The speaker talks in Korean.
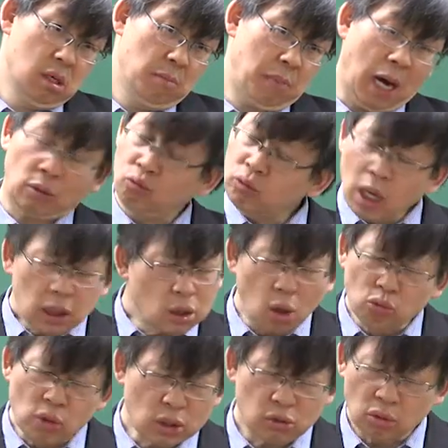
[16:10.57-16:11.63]
바둑의
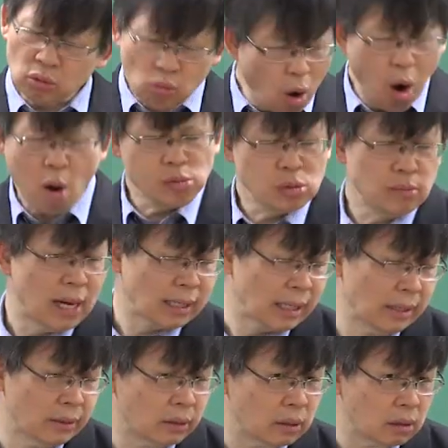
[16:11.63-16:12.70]
경우의 수는 너무
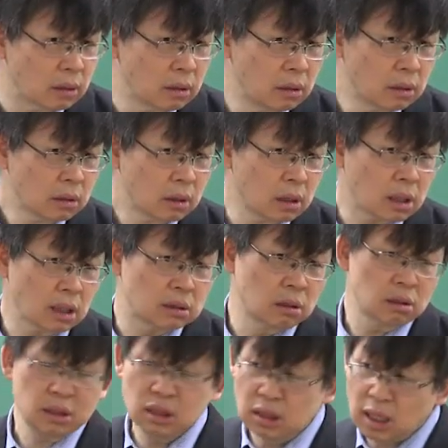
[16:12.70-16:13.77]
많아요. 그러니까
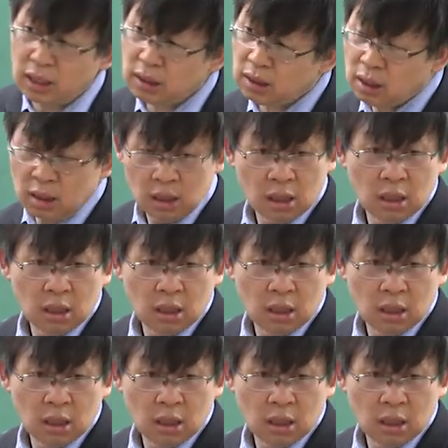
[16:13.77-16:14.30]
그걸 인간이